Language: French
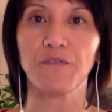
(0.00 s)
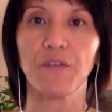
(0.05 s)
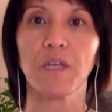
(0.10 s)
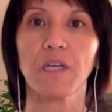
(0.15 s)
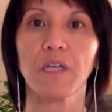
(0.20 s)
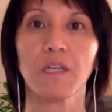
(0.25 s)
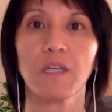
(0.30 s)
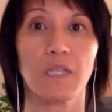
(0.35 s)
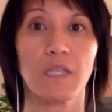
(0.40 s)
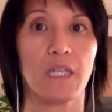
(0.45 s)

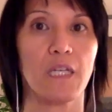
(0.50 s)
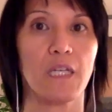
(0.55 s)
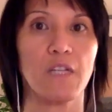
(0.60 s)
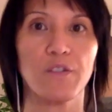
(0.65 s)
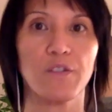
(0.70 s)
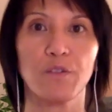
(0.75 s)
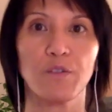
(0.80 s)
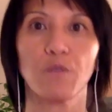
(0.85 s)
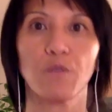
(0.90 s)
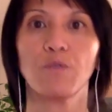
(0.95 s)
faire,
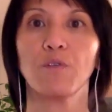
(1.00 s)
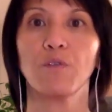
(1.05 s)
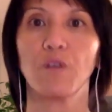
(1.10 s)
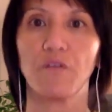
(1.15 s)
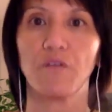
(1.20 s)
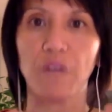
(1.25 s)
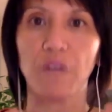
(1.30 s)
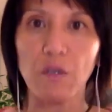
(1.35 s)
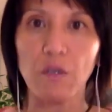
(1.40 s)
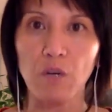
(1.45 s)
qu'ils sont,
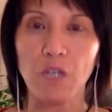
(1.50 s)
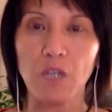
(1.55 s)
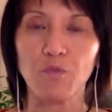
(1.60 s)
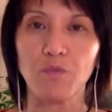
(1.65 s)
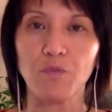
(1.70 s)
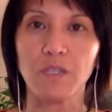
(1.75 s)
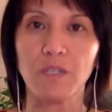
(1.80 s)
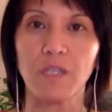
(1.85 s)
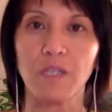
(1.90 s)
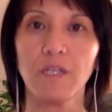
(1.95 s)
leurs valeurs
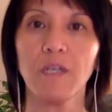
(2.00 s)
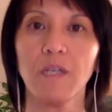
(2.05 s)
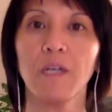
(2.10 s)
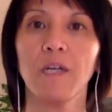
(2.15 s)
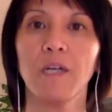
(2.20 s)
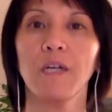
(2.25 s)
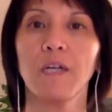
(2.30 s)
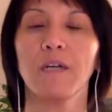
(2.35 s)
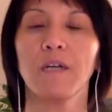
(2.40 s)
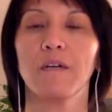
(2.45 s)
ajoutées
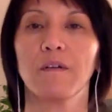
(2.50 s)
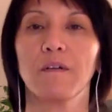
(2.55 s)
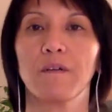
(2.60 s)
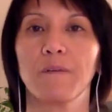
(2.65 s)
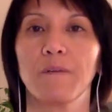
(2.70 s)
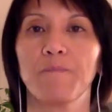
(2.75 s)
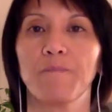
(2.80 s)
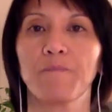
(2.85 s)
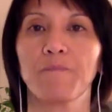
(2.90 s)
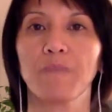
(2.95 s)

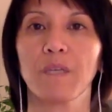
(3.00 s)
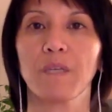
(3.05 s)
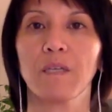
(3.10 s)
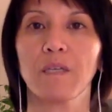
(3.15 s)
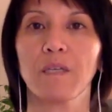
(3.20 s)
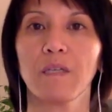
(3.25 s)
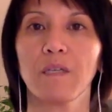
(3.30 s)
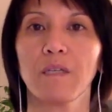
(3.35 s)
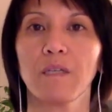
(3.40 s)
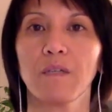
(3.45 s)
euh,
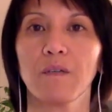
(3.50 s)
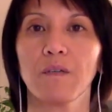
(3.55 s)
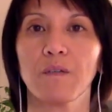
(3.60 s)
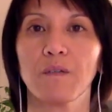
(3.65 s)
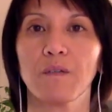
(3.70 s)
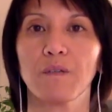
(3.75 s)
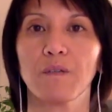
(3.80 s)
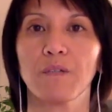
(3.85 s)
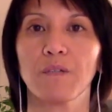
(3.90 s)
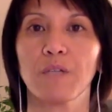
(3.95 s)
et
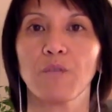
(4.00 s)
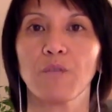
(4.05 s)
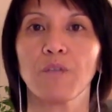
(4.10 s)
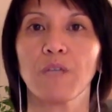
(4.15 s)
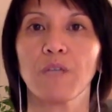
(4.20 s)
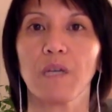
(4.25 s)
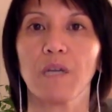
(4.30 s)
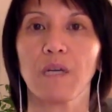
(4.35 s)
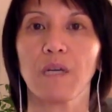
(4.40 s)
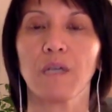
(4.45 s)
ça
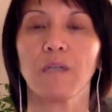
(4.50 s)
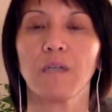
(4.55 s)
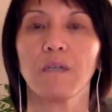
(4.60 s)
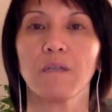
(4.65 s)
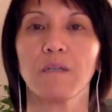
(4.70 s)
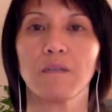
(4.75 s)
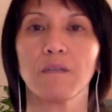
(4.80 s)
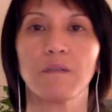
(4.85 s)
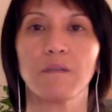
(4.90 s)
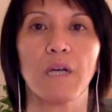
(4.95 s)

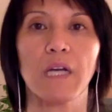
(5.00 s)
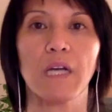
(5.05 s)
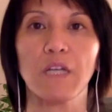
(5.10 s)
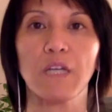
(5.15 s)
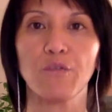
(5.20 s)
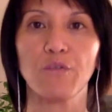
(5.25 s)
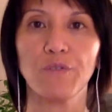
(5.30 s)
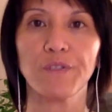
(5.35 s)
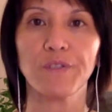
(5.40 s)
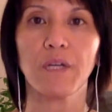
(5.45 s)
donnera un
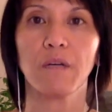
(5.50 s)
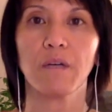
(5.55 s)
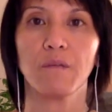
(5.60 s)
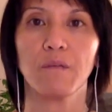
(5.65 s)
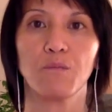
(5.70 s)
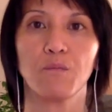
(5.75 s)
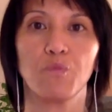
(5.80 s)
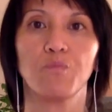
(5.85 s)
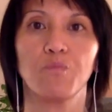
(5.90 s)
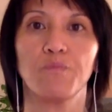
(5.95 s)
résultat
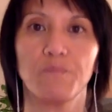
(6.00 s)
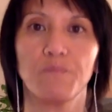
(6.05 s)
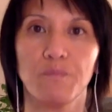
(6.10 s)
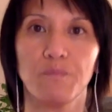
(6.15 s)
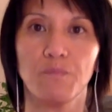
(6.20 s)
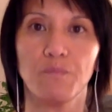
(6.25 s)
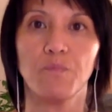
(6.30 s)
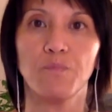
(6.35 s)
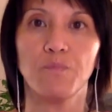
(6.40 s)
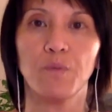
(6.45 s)

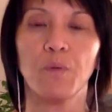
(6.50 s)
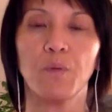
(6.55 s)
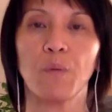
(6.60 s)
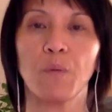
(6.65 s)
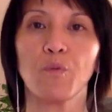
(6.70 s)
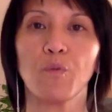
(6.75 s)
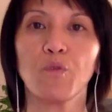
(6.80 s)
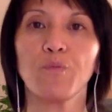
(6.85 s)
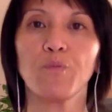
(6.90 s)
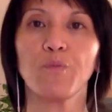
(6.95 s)
pour moi
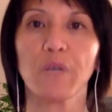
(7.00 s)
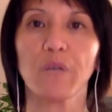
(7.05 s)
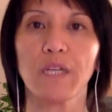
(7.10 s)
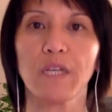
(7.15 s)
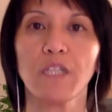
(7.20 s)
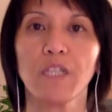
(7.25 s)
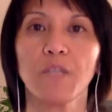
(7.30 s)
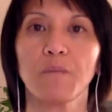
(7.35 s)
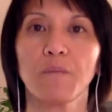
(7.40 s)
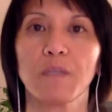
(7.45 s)
beaucoup plus
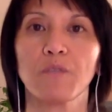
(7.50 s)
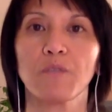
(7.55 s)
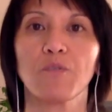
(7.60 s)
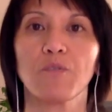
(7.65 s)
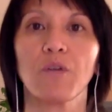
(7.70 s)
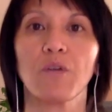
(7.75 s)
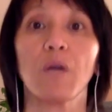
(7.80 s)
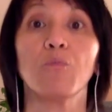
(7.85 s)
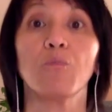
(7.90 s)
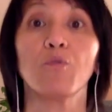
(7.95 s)
riche parce
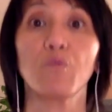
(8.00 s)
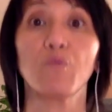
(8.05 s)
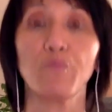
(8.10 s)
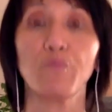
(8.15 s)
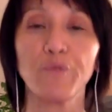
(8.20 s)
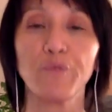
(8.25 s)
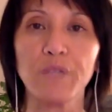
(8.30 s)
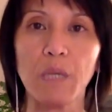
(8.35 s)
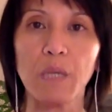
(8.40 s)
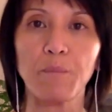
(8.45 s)
qu'il y aura beaucoup
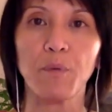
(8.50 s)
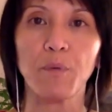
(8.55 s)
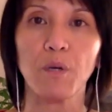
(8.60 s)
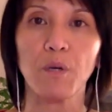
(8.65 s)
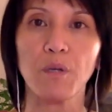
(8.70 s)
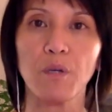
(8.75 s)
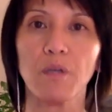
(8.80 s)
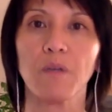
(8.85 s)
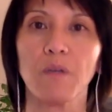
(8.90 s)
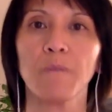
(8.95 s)
plus
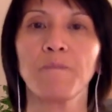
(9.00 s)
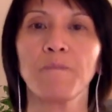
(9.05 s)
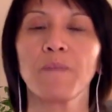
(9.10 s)
d'apports.